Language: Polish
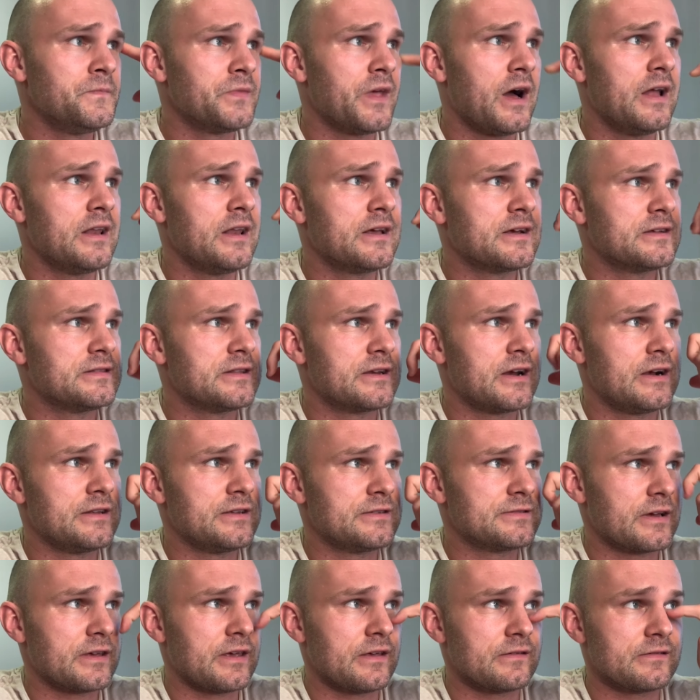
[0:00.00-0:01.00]
ale
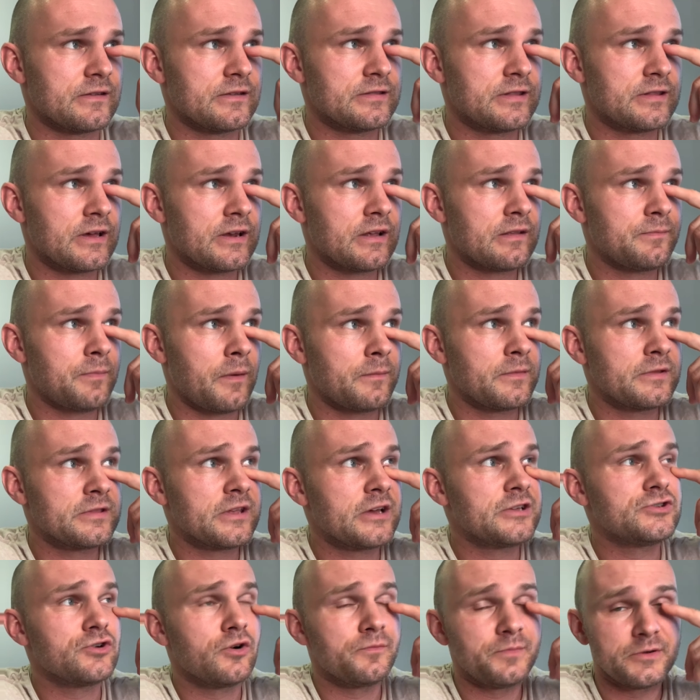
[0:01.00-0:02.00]
generalnie tak jest. I teraz
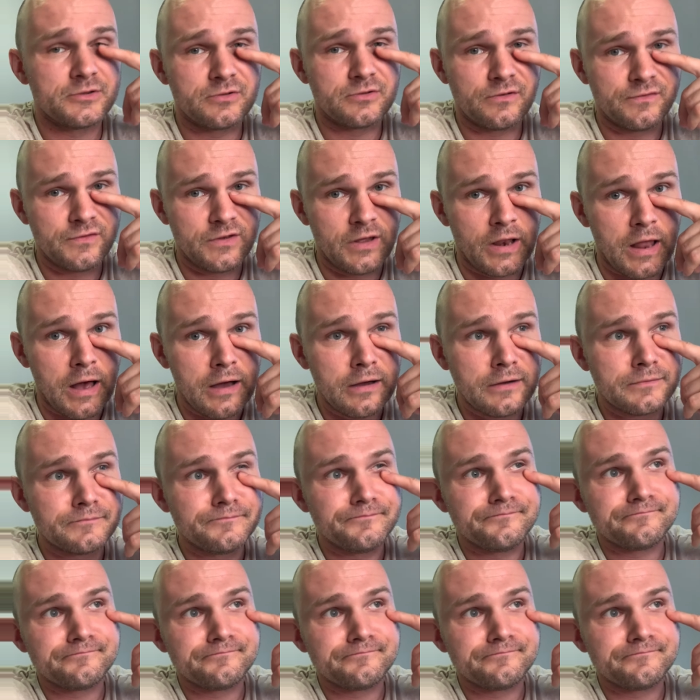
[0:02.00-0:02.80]
pamiętajcie o pedofilach,